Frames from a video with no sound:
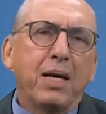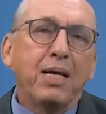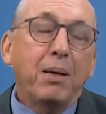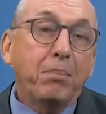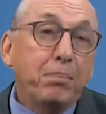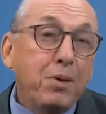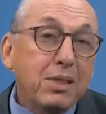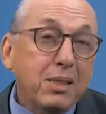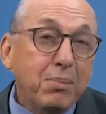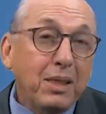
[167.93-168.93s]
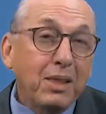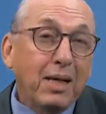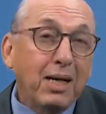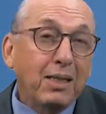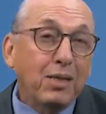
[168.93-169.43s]
E a
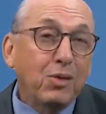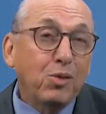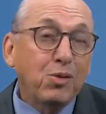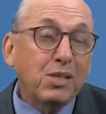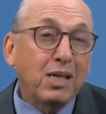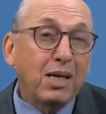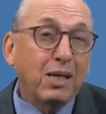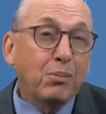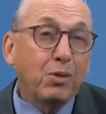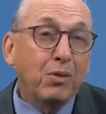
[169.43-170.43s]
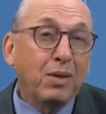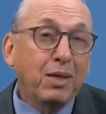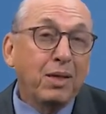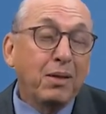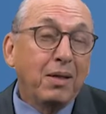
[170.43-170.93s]
possibilidade de que o cérebro
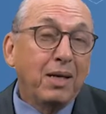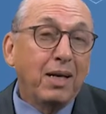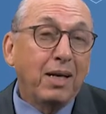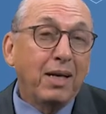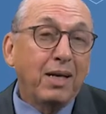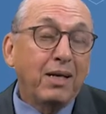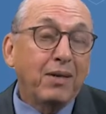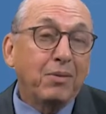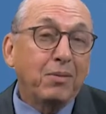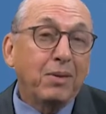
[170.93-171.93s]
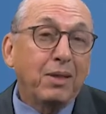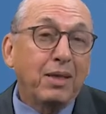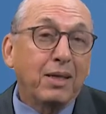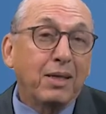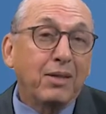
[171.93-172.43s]
é,
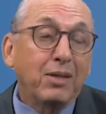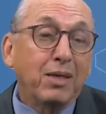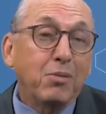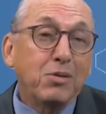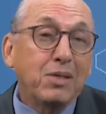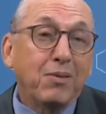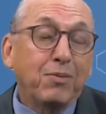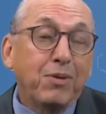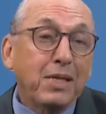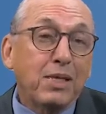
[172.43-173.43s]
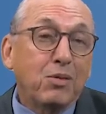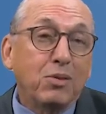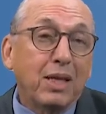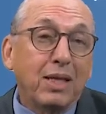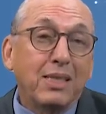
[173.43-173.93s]
é, digamos, faça com
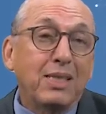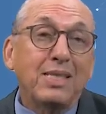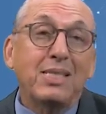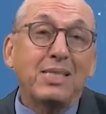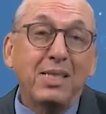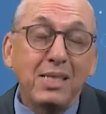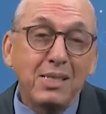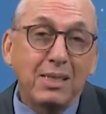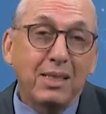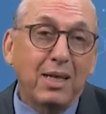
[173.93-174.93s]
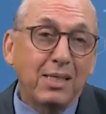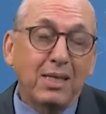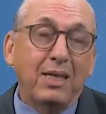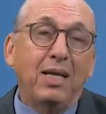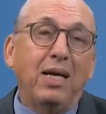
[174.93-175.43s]
que ela desista
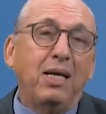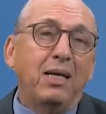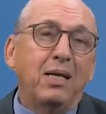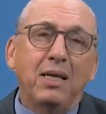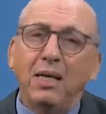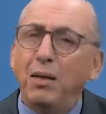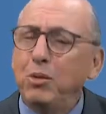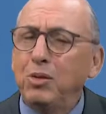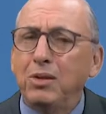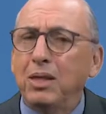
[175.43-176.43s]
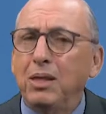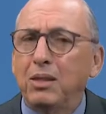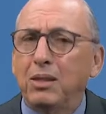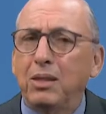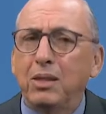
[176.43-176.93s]
dessa ideia, é muito
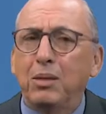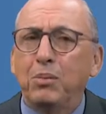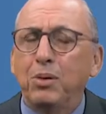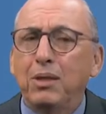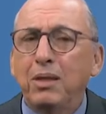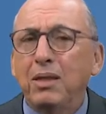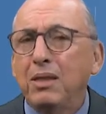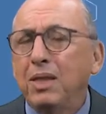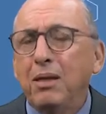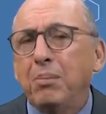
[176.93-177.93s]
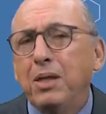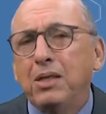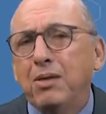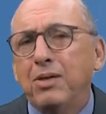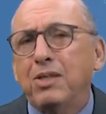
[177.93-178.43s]
grande. Porque, de repente,
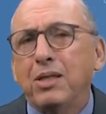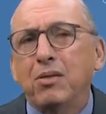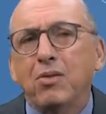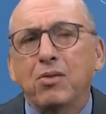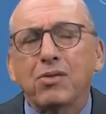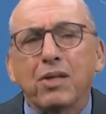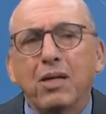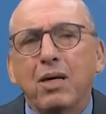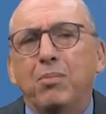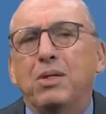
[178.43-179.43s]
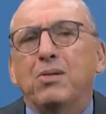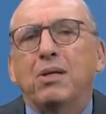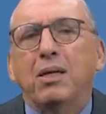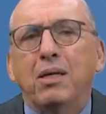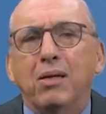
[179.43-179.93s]
ela vai chegar à conclusão: não, mas o
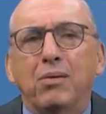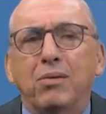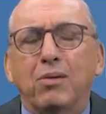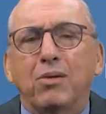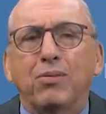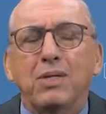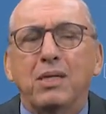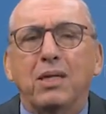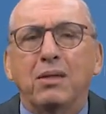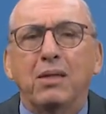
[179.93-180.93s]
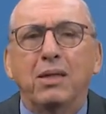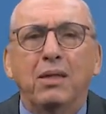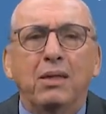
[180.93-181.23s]
que, que eu estou fazendo? Né?